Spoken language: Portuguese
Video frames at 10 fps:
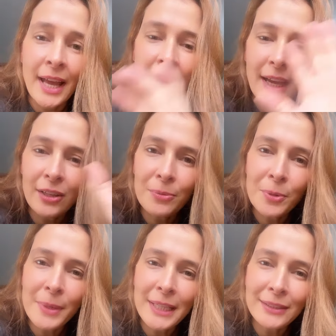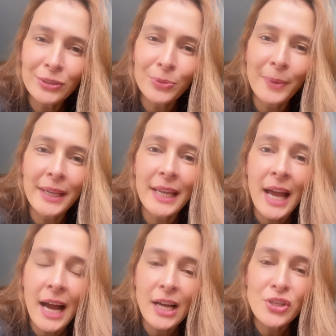Hello, meu bem, tudo bem?
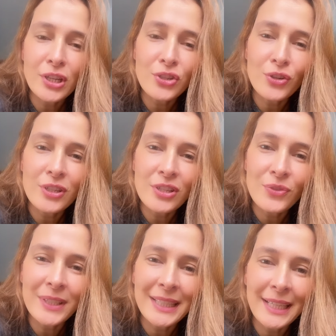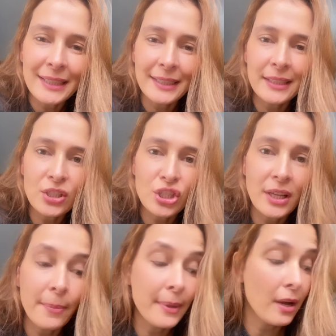A dica de hoje é de um hidratante
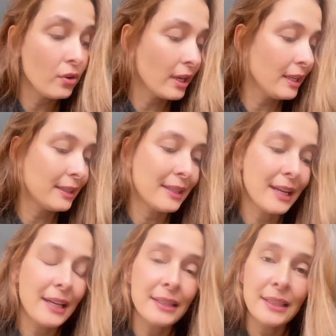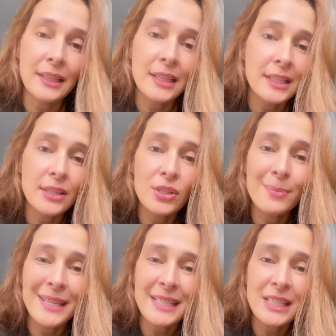labial que ele trata seus
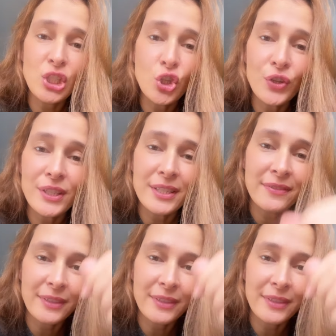basítios,